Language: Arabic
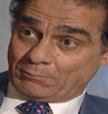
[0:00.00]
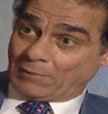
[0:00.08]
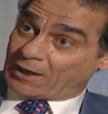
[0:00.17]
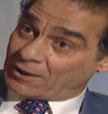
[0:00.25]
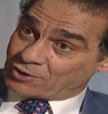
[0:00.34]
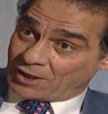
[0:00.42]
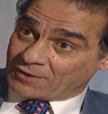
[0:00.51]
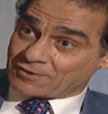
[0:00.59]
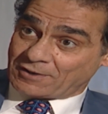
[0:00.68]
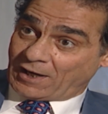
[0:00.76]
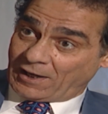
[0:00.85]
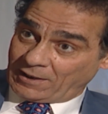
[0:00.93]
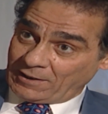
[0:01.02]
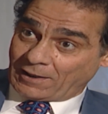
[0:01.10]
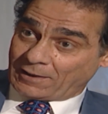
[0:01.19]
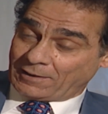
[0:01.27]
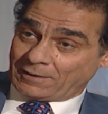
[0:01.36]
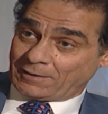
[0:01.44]
ما كانش قصدي
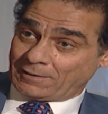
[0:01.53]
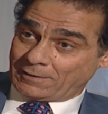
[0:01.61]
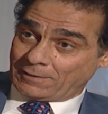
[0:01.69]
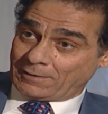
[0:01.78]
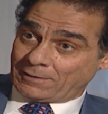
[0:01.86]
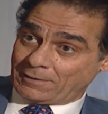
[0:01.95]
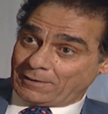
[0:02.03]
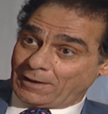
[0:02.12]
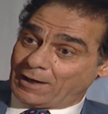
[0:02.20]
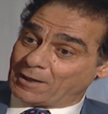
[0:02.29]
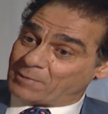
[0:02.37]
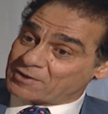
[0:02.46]
اهينك انا